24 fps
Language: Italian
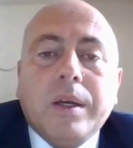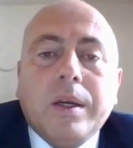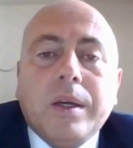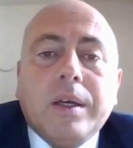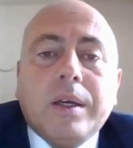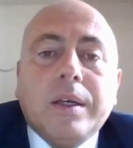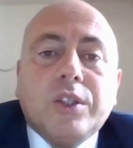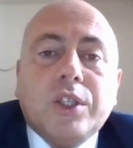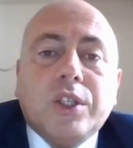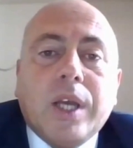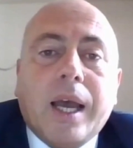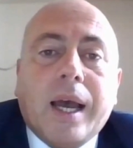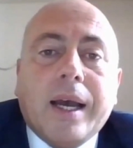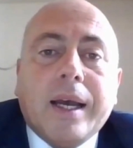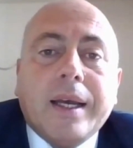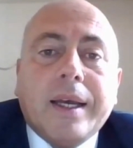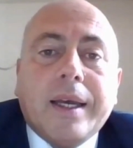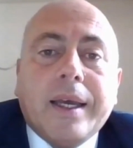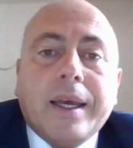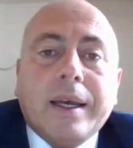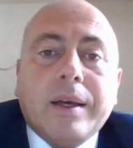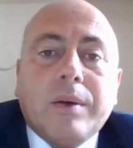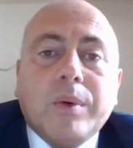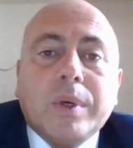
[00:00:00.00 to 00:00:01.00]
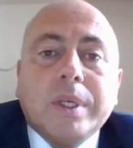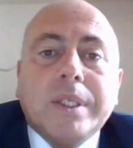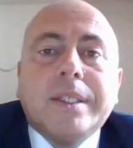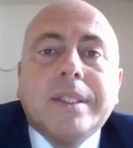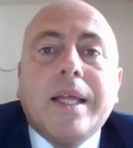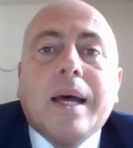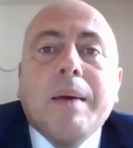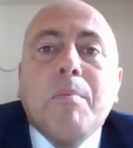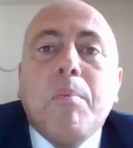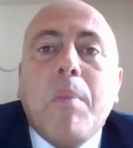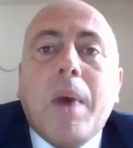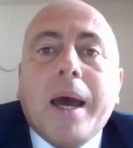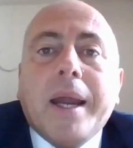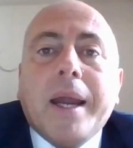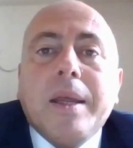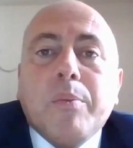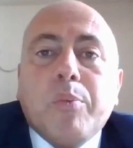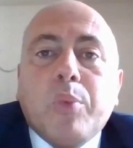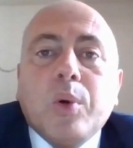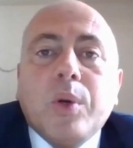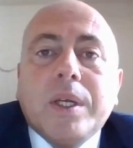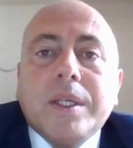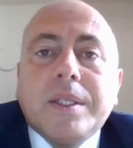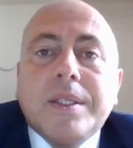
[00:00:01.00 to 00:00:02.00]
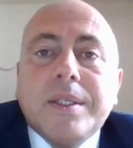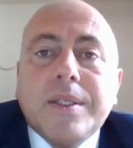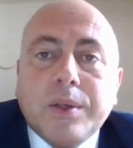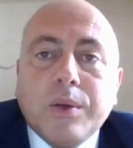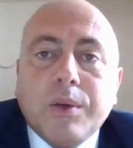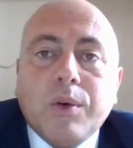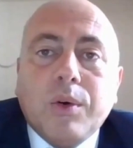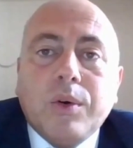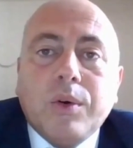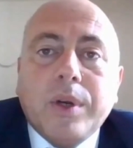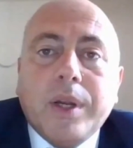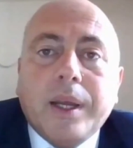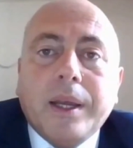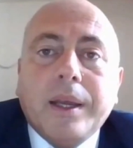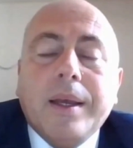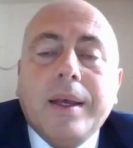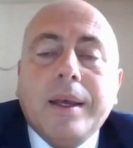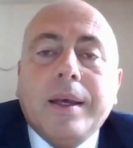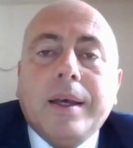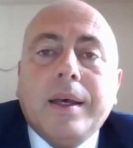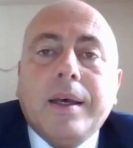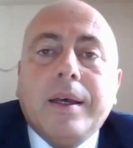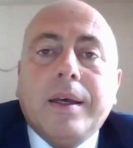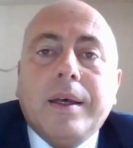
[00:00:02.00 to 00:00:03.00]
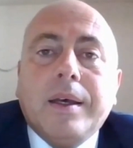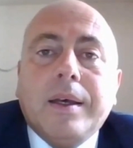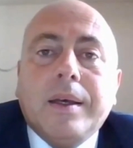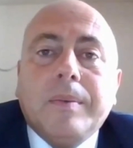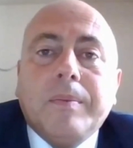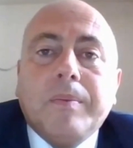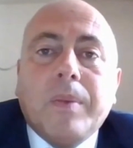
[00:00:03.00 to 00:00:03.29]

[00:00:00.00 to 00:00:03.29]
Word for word: eh, c'è anche questa manipolazione ehm,